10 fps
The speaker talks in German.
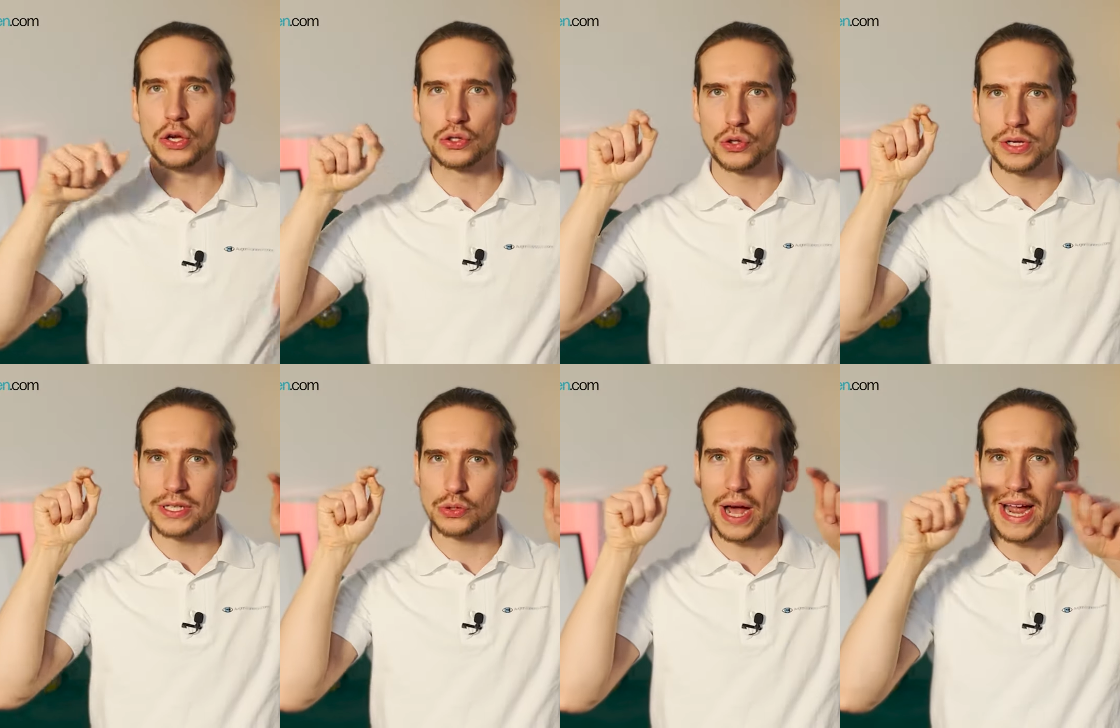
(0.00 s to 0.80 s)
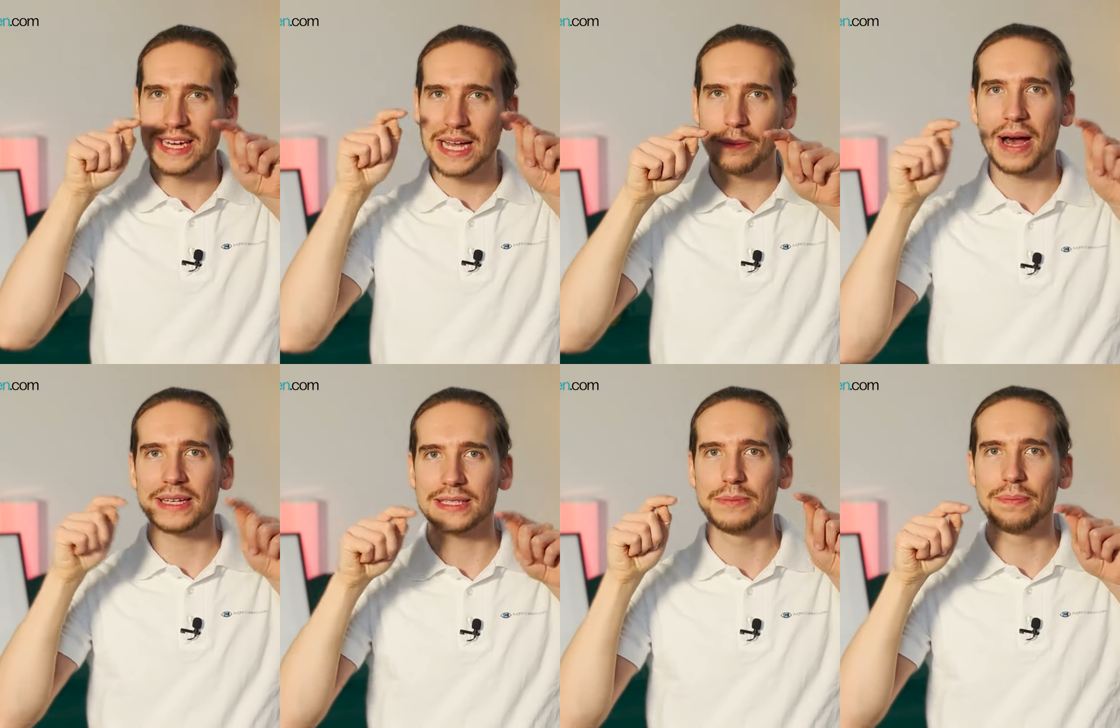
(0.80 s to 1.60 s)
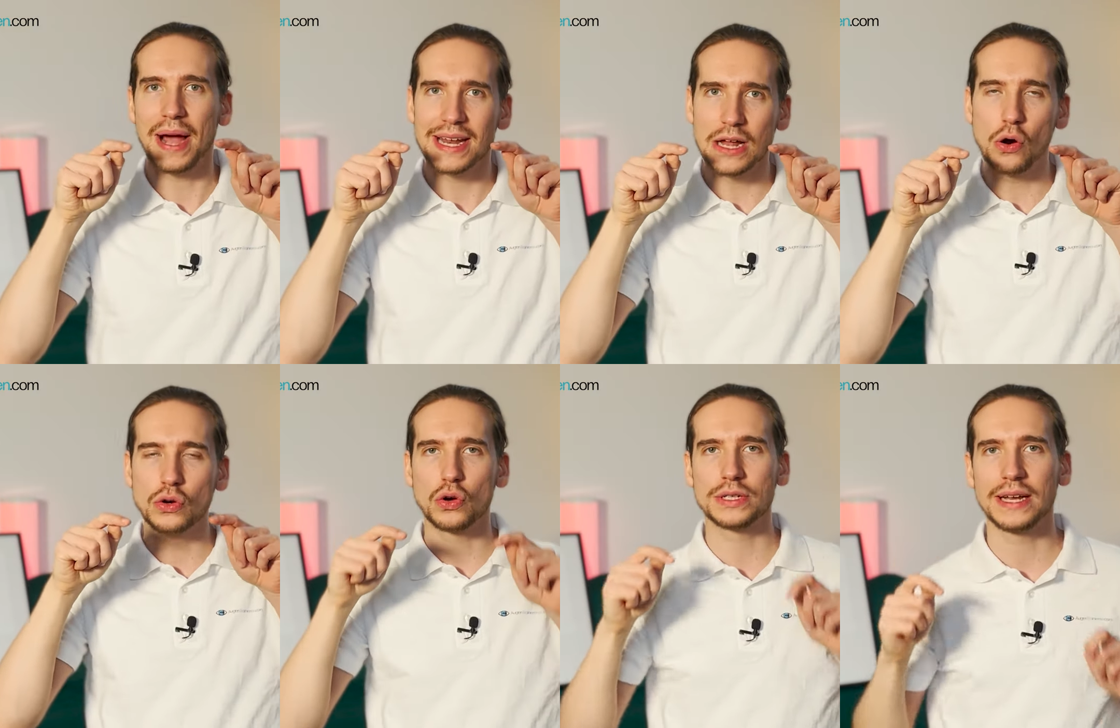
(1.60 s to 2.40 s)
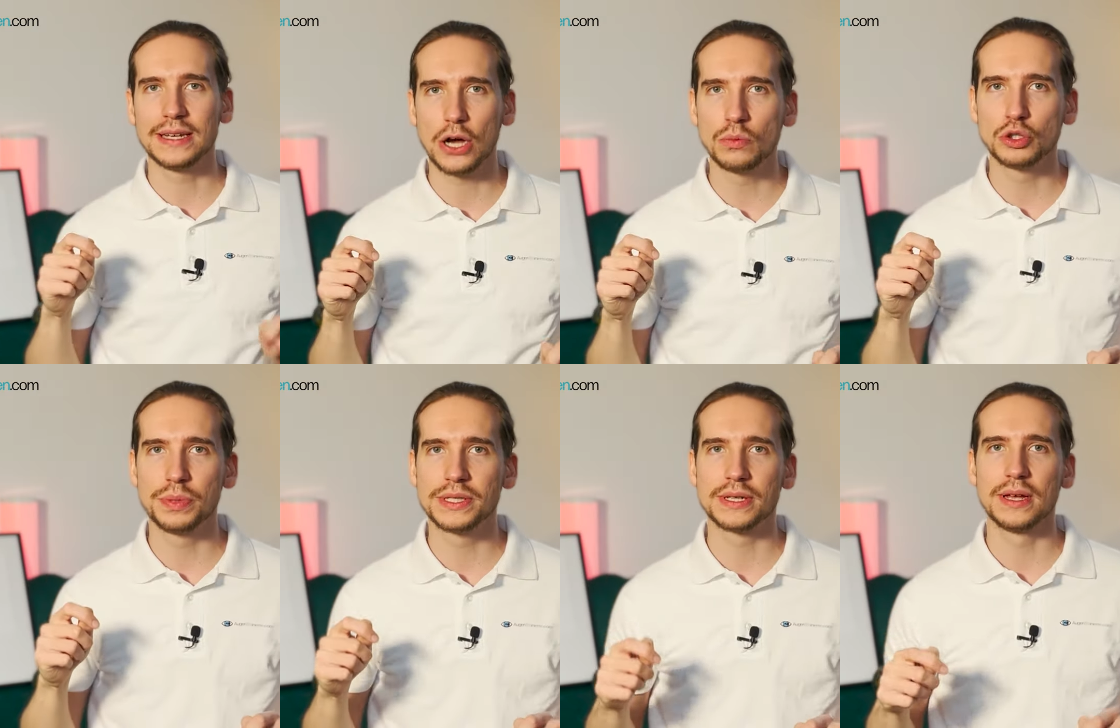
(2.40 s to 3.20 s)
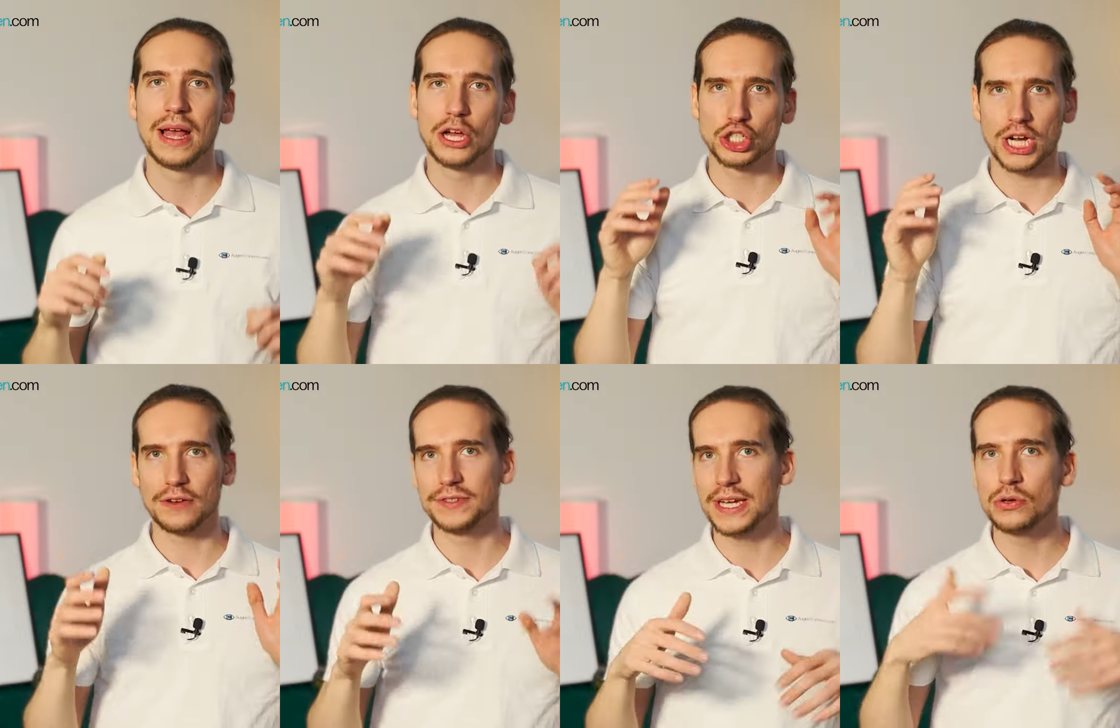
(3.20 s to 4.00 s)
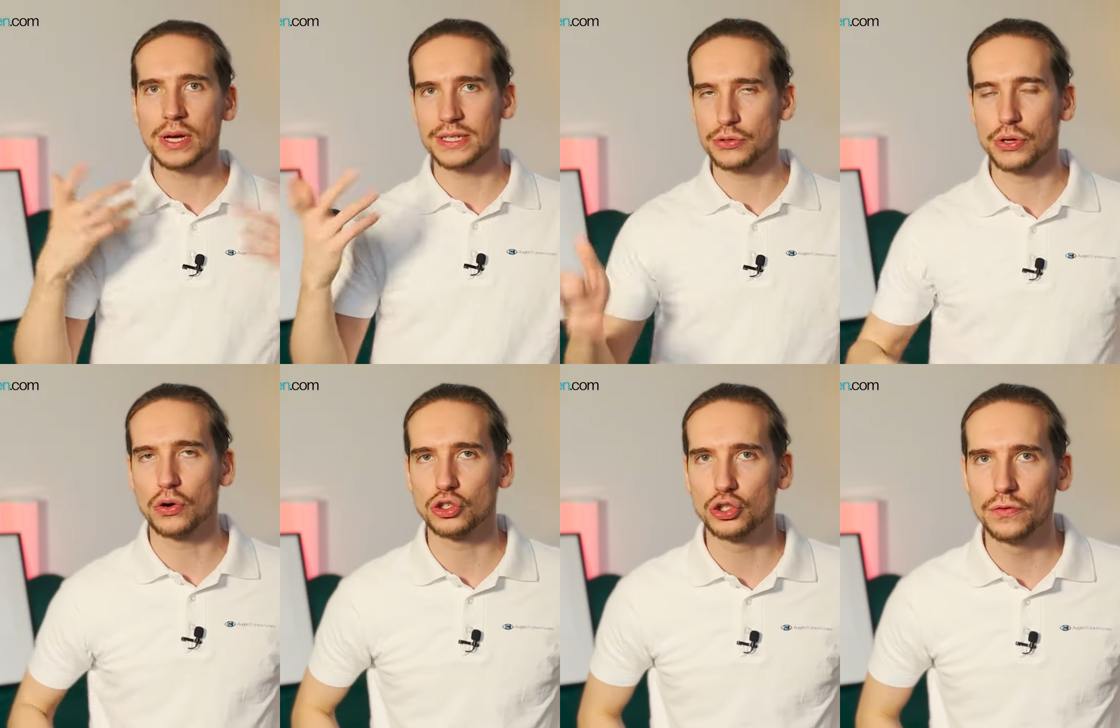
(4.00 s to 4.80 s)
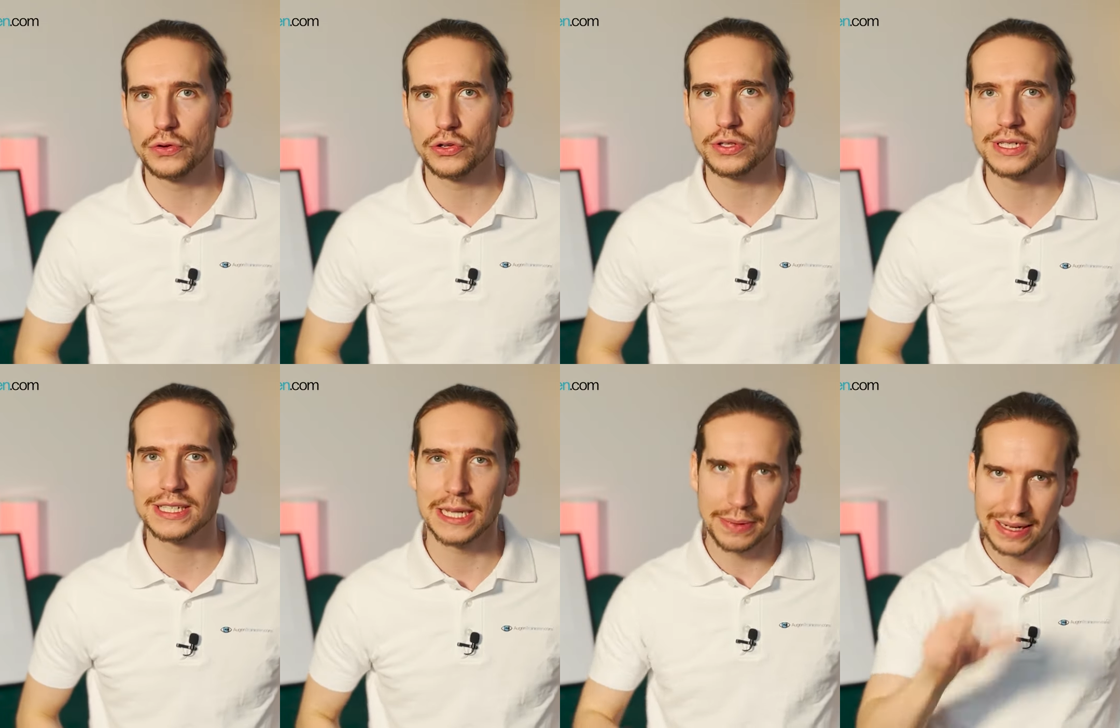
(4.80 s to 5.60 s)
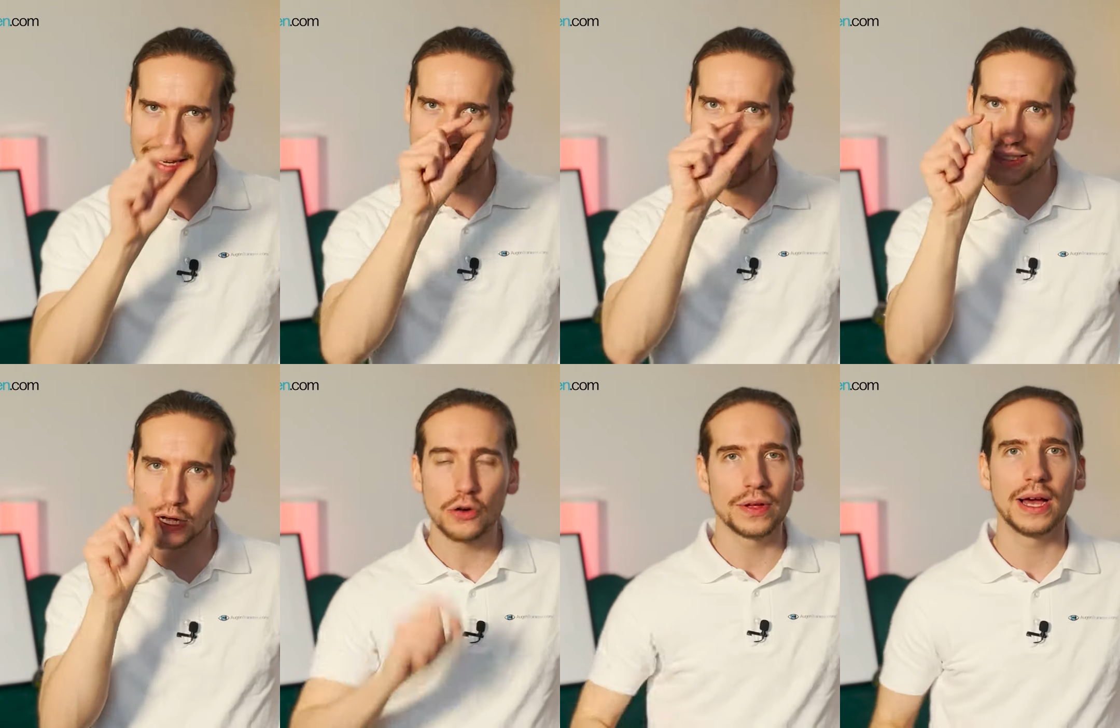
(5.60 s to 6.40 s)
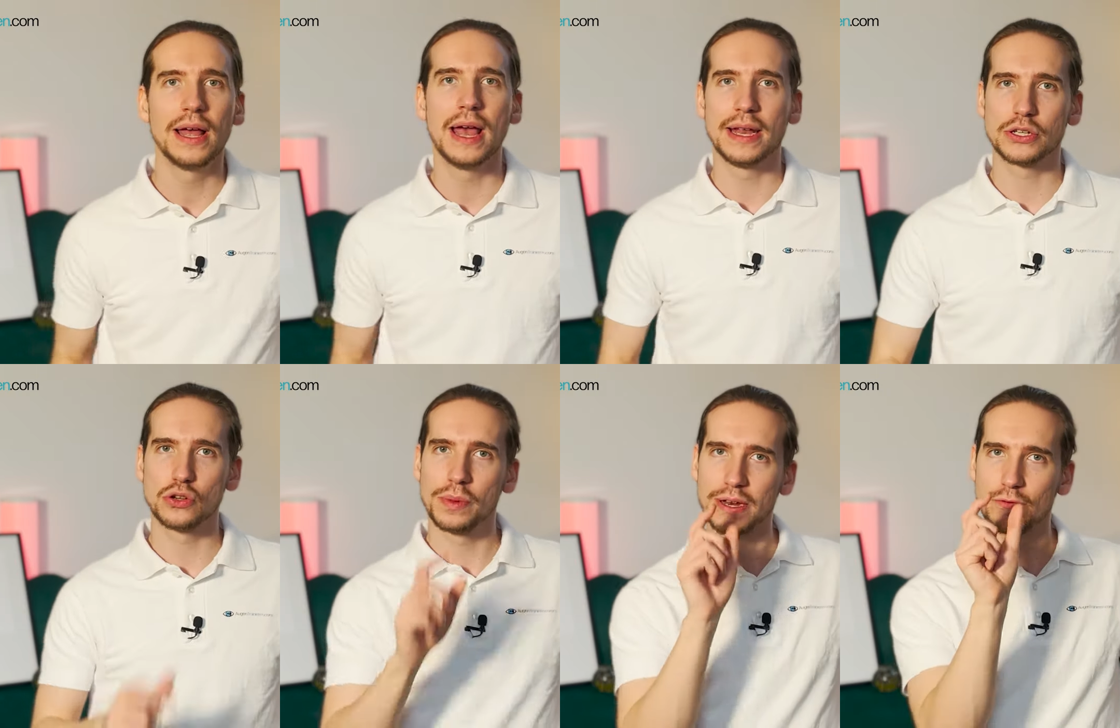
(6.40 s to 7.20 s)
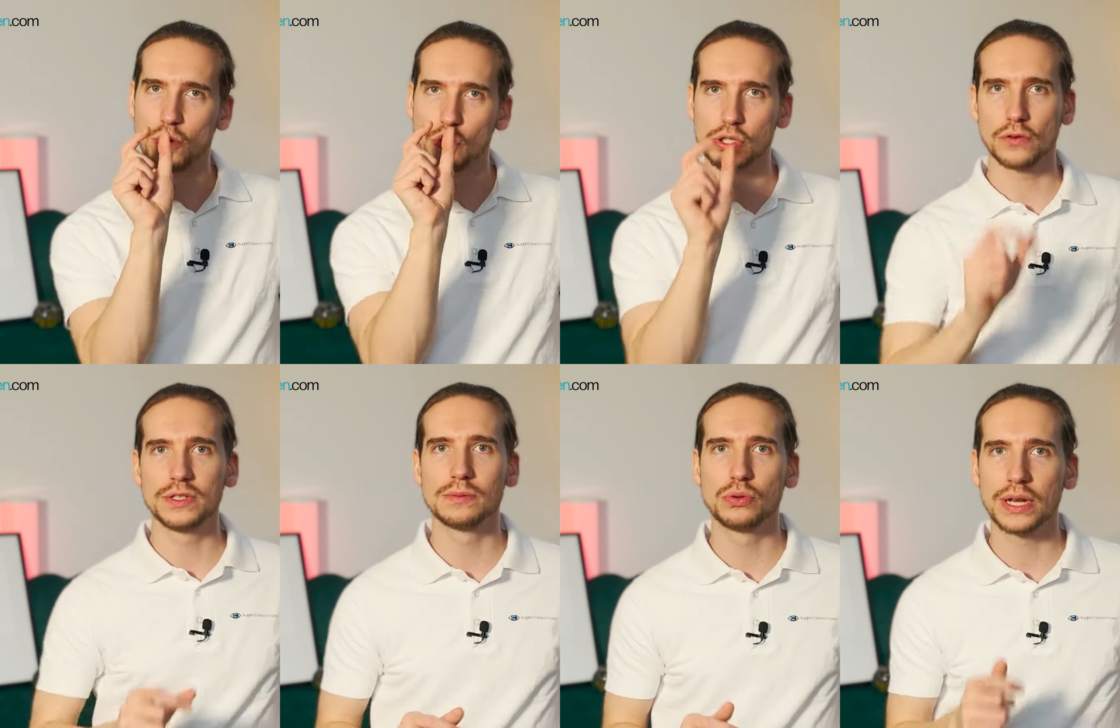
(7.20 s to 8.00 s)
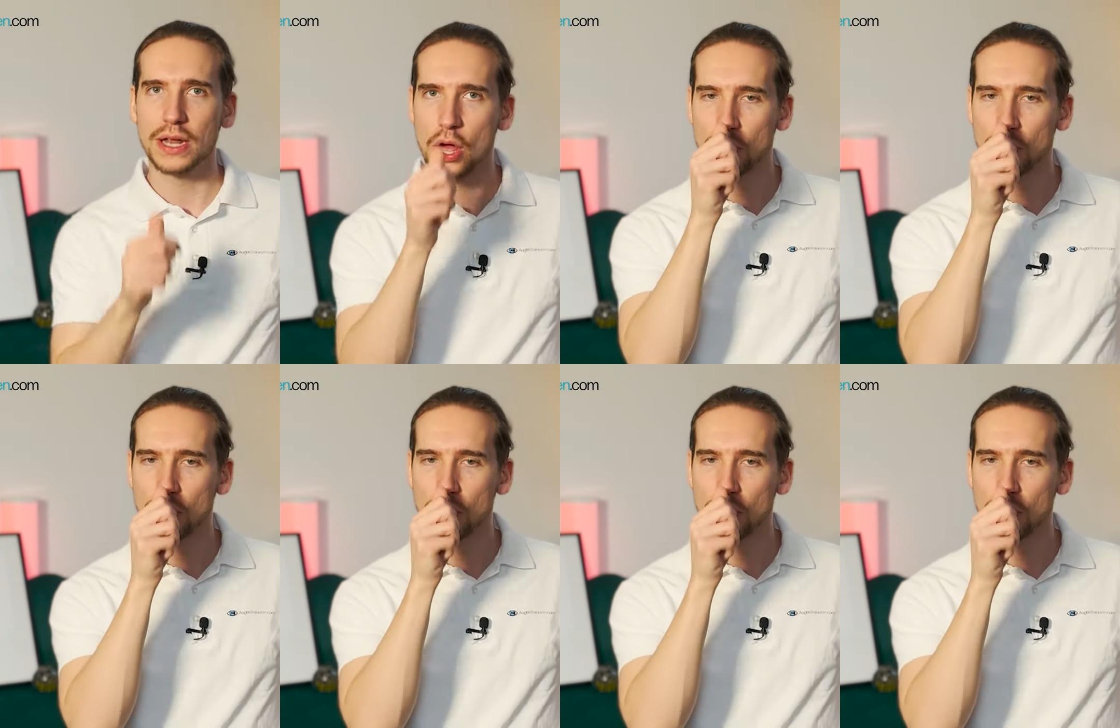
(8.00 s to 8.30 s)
Du solltest so einigermaßen mit beiden Augen noch deine Daumenspitze scharf sehen. Du kannst natürlich auch einen Stift oder sonstiges nehmen mit einem kleinen Text drauf, ja, dass du immer den Fokus auf diesen Punkt hast.